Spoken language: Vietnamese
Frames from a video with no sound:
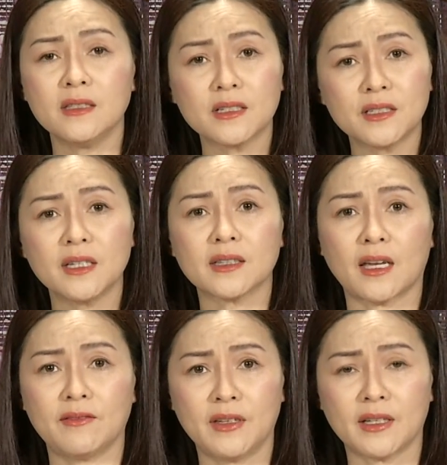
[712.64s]
Nhưng riêng
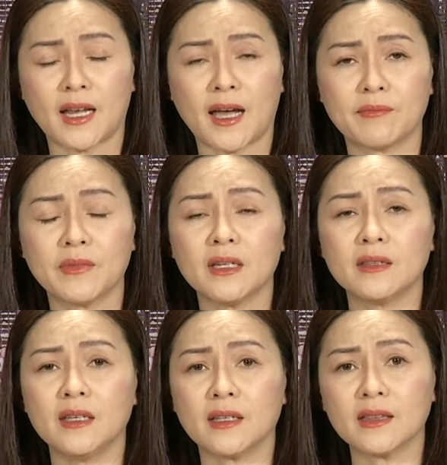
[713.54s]
tại Việt Nam
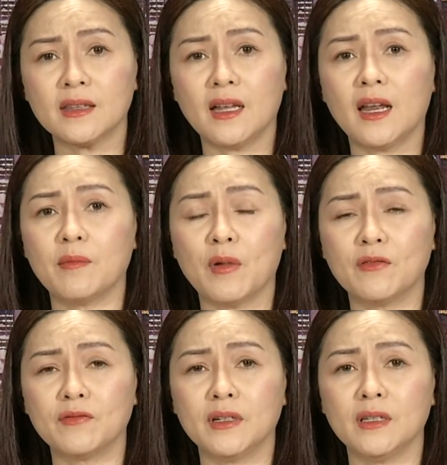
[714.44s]
thì cái tỷ lệ
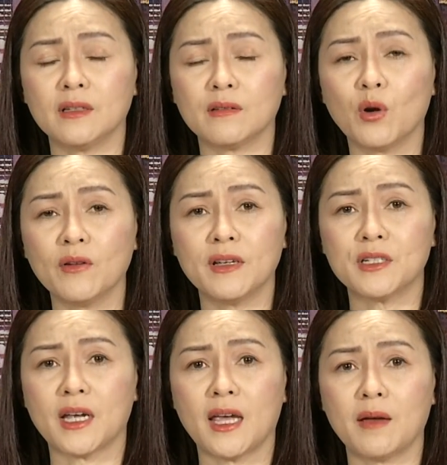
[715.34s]
béo phì đối
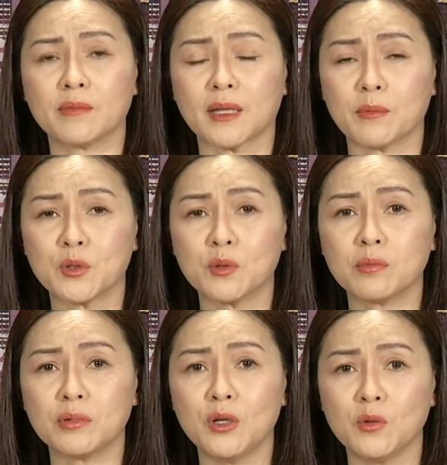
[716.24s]
với trẻ em tập
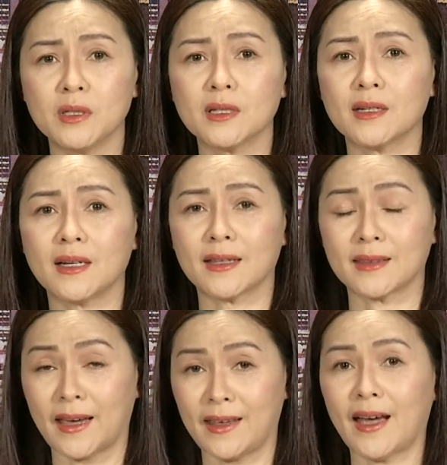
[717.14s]
trung nhiều nhất
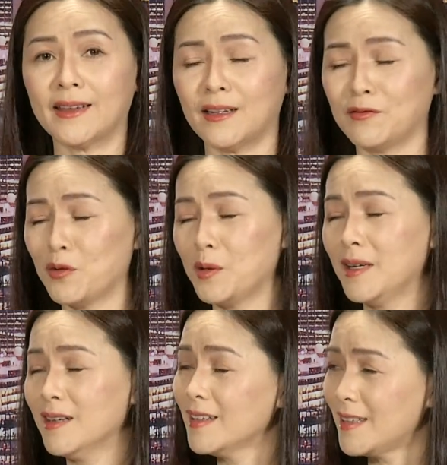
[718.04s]
là tại hai thành phố
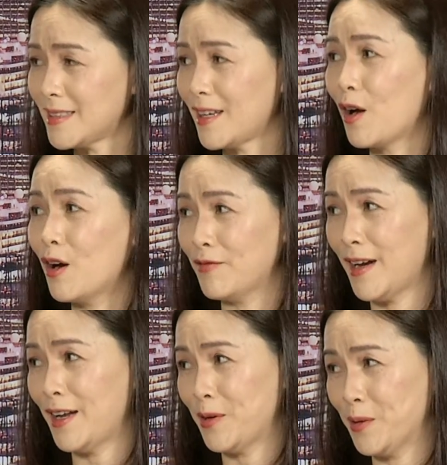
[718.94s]
lớn là Sài Gòn
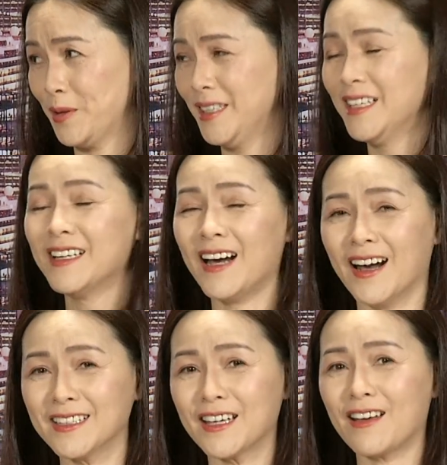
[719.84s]
và Hà Nội. Vâng.
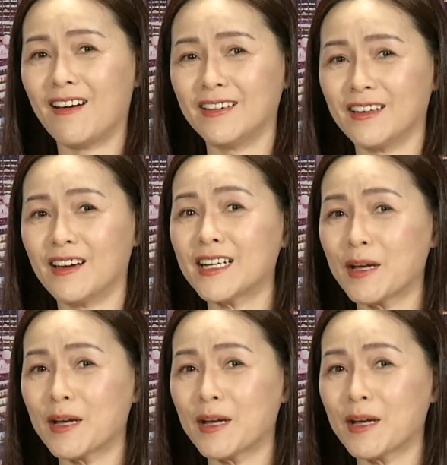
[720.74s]
Ở Sài Gòn thì có